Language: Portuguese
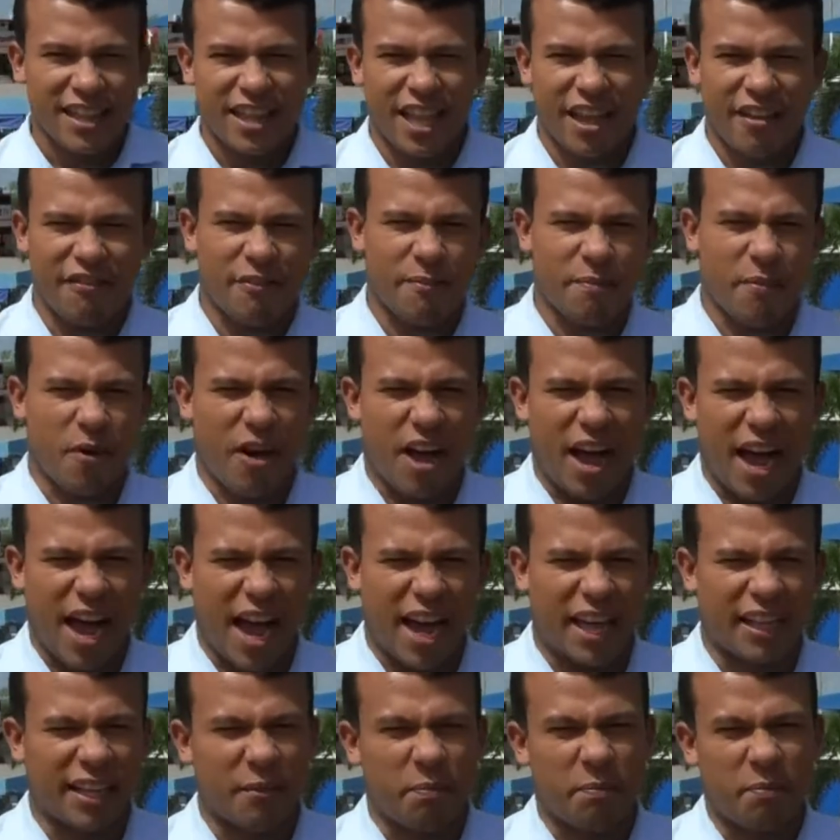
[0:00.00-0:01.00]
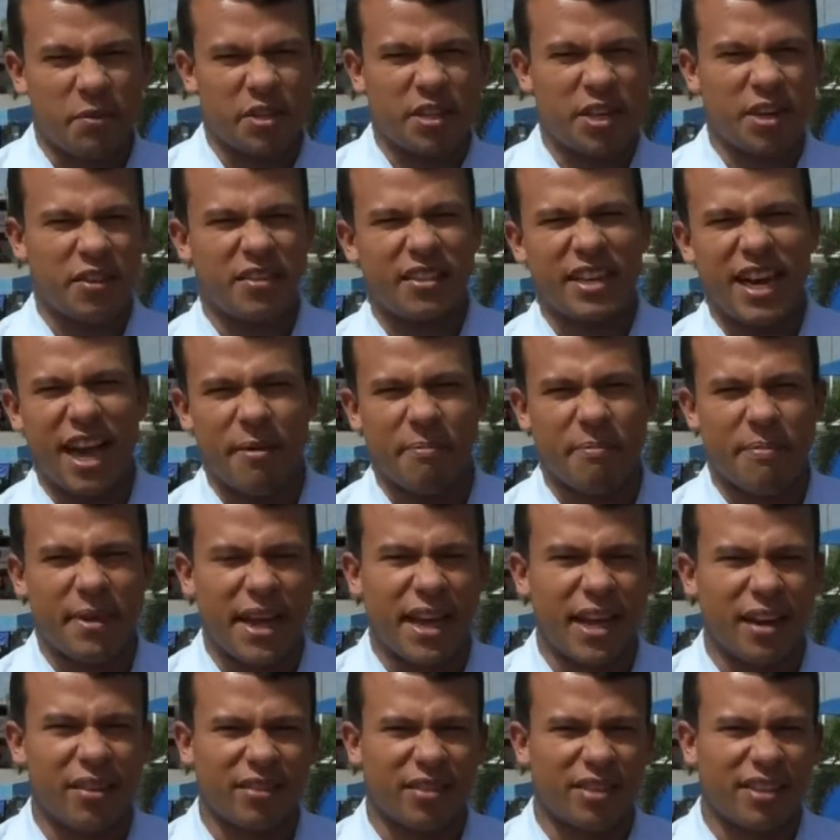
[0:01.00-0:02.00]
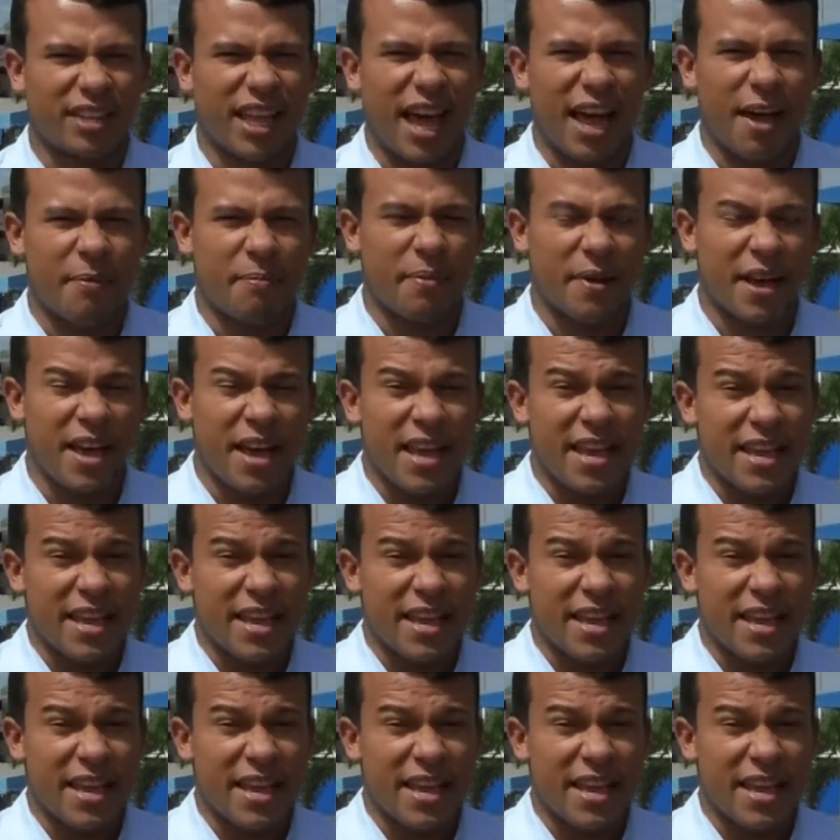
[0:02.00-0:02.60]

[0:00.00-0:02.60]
teve porrada, puxão de cabelo, tapa,